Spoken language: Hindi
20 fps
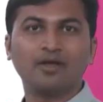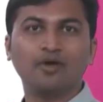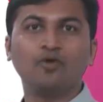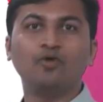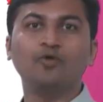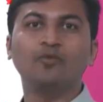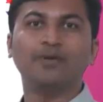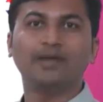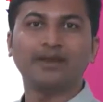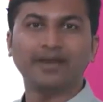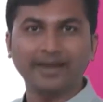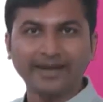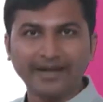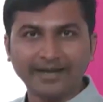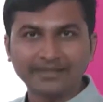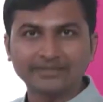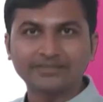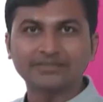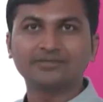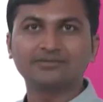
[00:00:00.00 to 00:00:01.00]
उबर
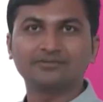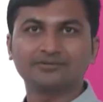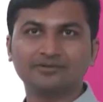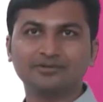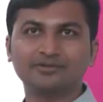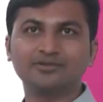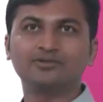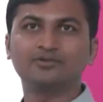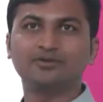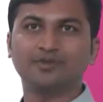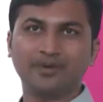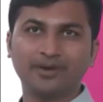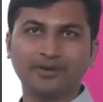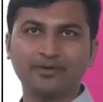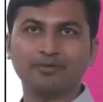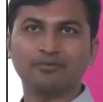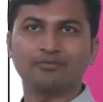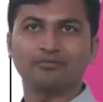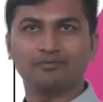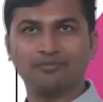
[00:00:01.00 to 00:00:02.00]
ईट्स
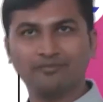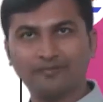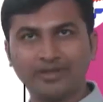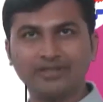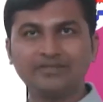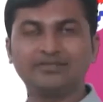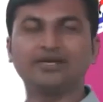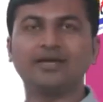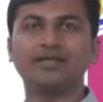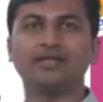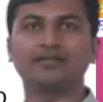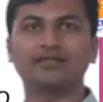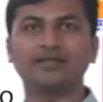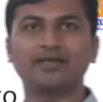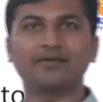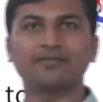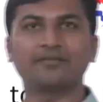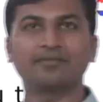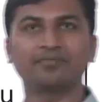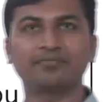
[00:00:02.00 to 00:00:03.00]
जोमेटो वहीं से आ जाता
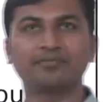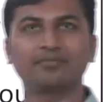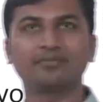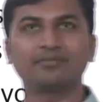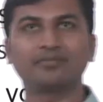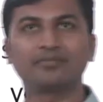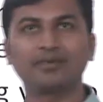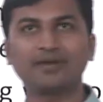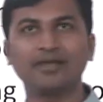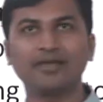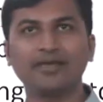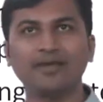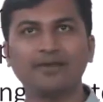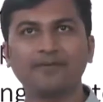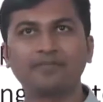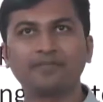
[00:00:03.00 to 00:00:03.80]
है ठीक है